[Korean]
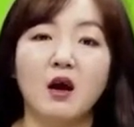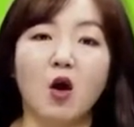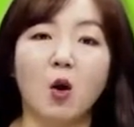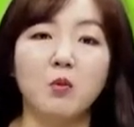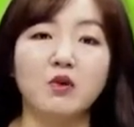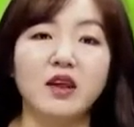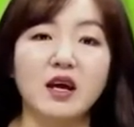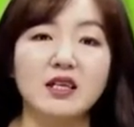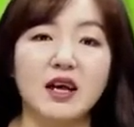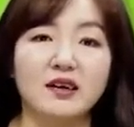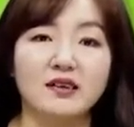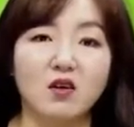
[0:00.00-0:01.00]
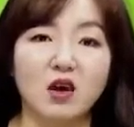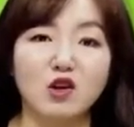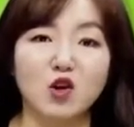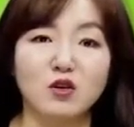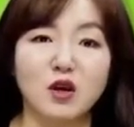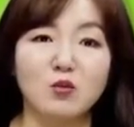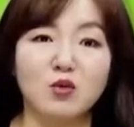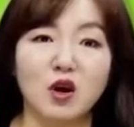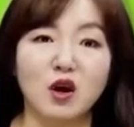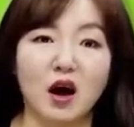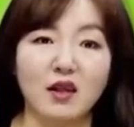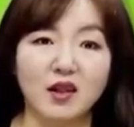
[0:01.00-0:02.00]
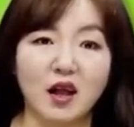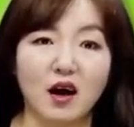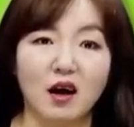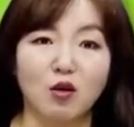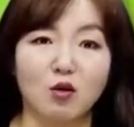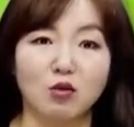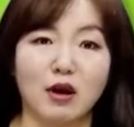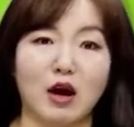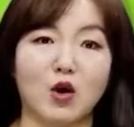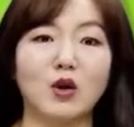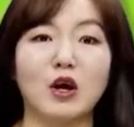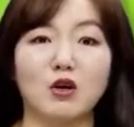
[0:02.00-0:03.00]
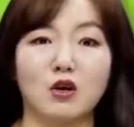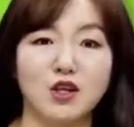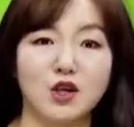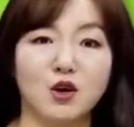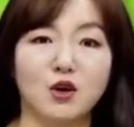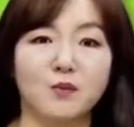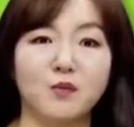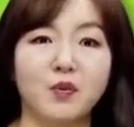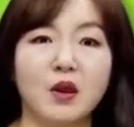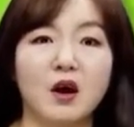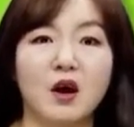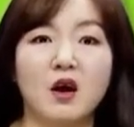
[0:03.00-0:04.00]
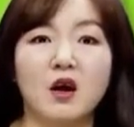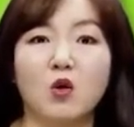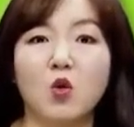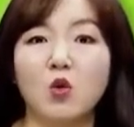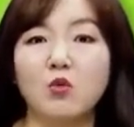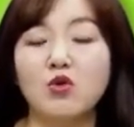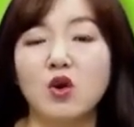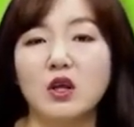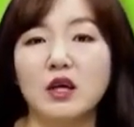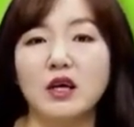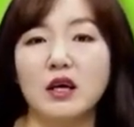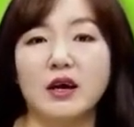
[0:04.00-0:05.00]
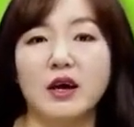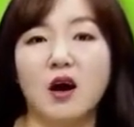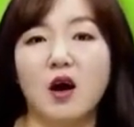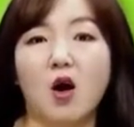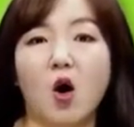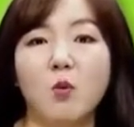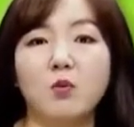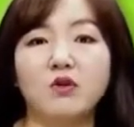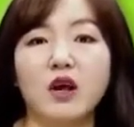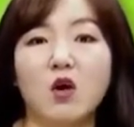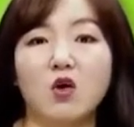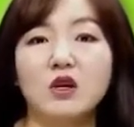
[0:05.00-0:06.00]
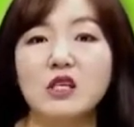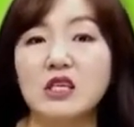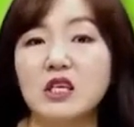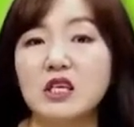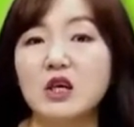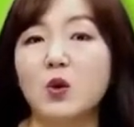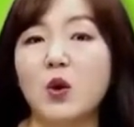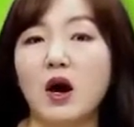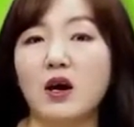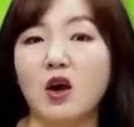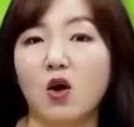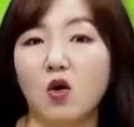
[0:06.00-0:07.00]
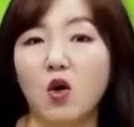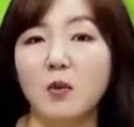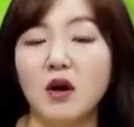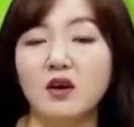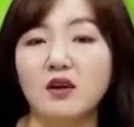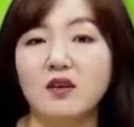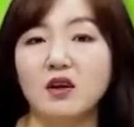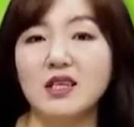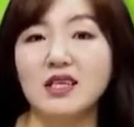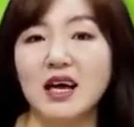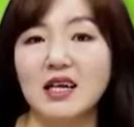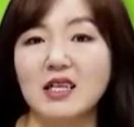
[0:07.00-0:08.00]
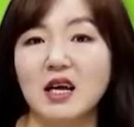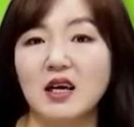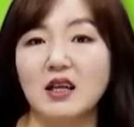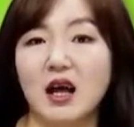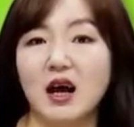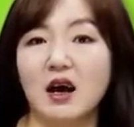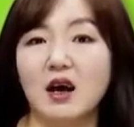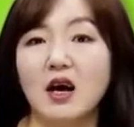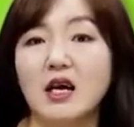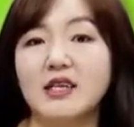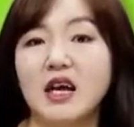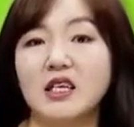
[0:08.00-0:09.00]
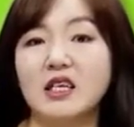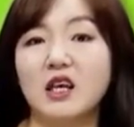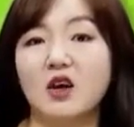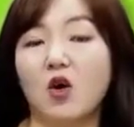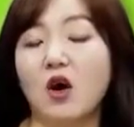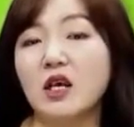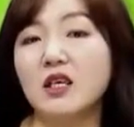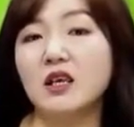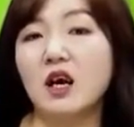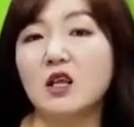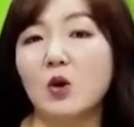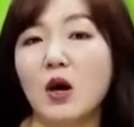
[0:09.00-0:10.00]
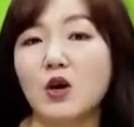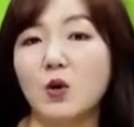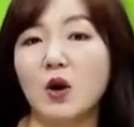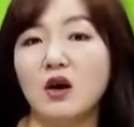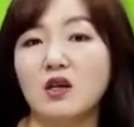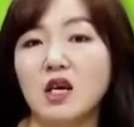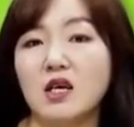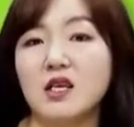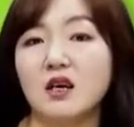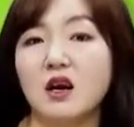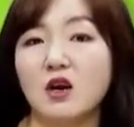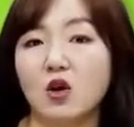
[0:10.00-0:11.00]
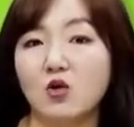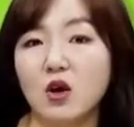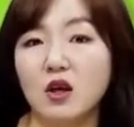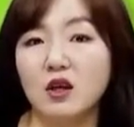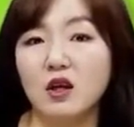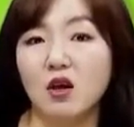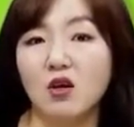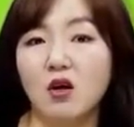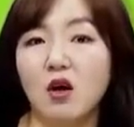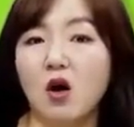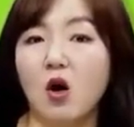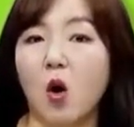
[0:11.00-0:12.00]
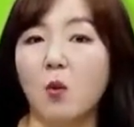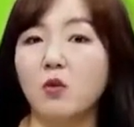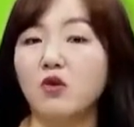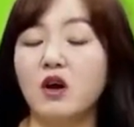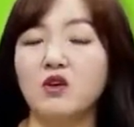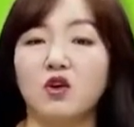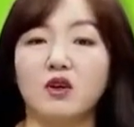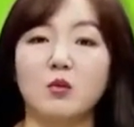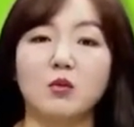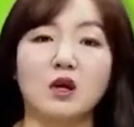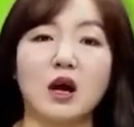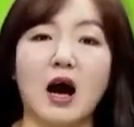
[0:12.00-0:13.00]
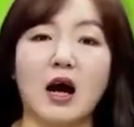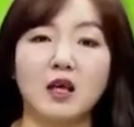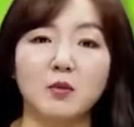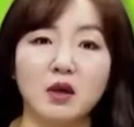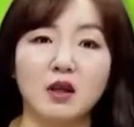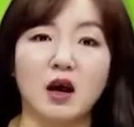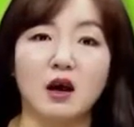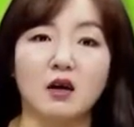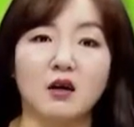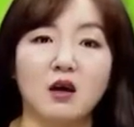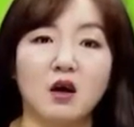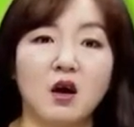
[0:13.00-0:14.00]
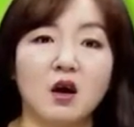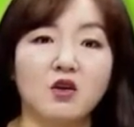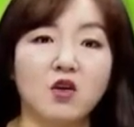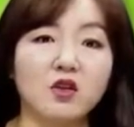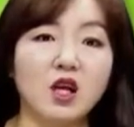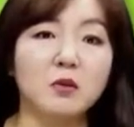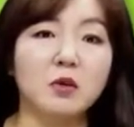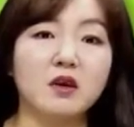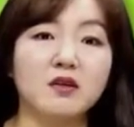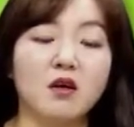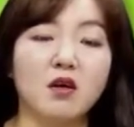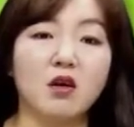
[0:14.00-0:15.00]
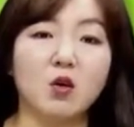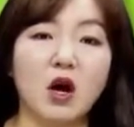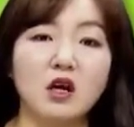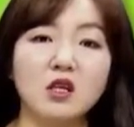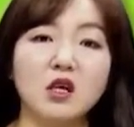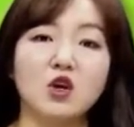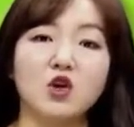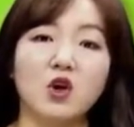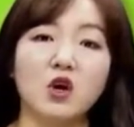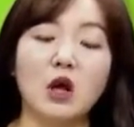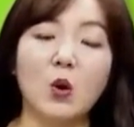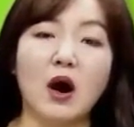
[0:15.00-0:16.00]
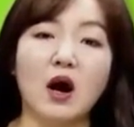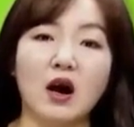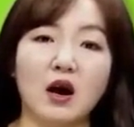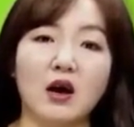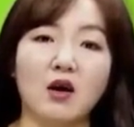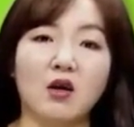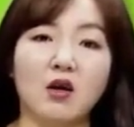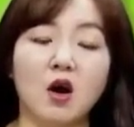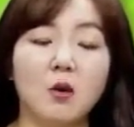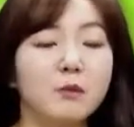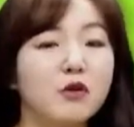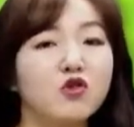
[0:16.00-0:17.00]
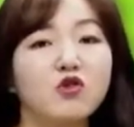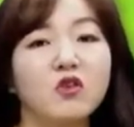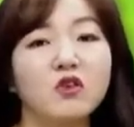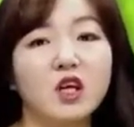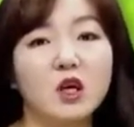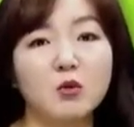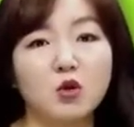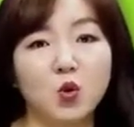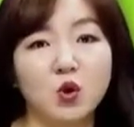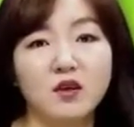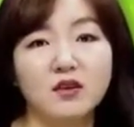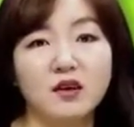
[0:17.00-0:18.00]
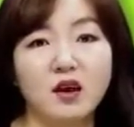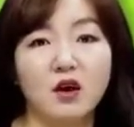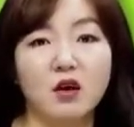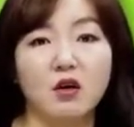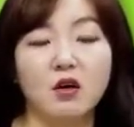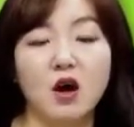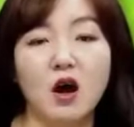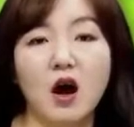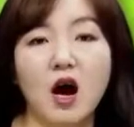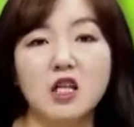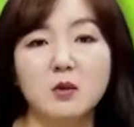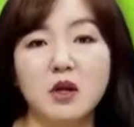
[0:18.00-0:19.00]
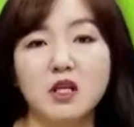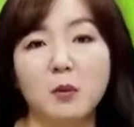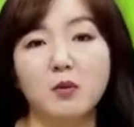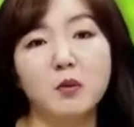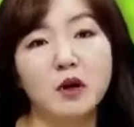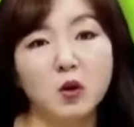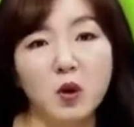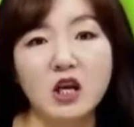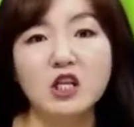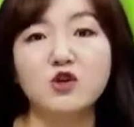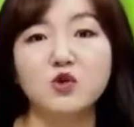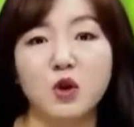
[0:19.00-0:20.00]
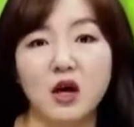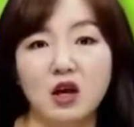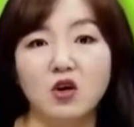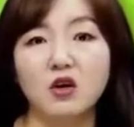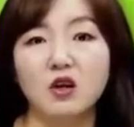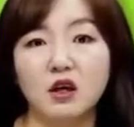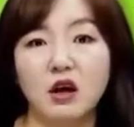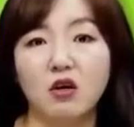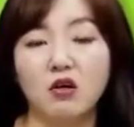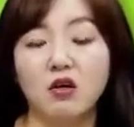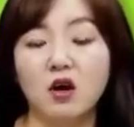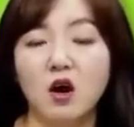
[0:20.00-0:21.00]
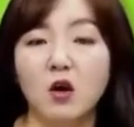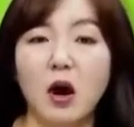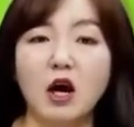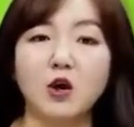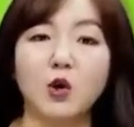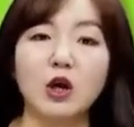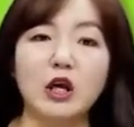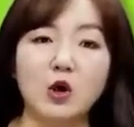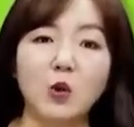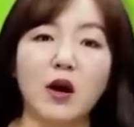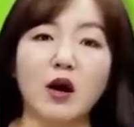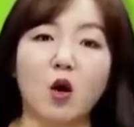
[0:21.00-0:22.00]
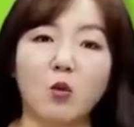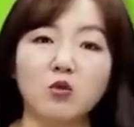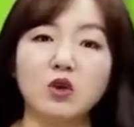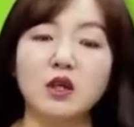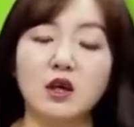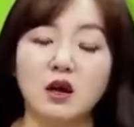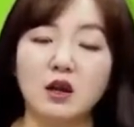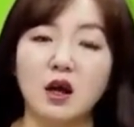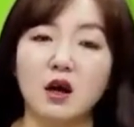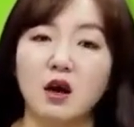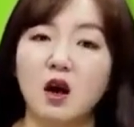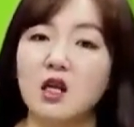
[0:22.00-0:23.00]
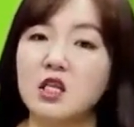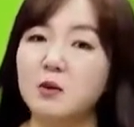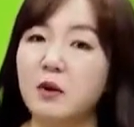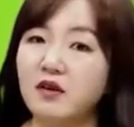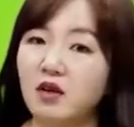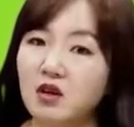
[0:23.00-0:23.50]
업무상 작성한 저작물이어야 한다. 오, 당연한 거죠. 예, 공무원이 업무상 얻은 지식과 경험에 의해서 창작이나 자신의 여가 시간을 활용하여 창작한 경우에는요, 업무상 저작물이 아닙니다. 선생님께서 굉장히 뛰어난 화가예요. 미술 선생님으로 오셨어요. 하지만 작품 활동하실 수가 있거든요. 학교 이외의 업무 시간에 집에서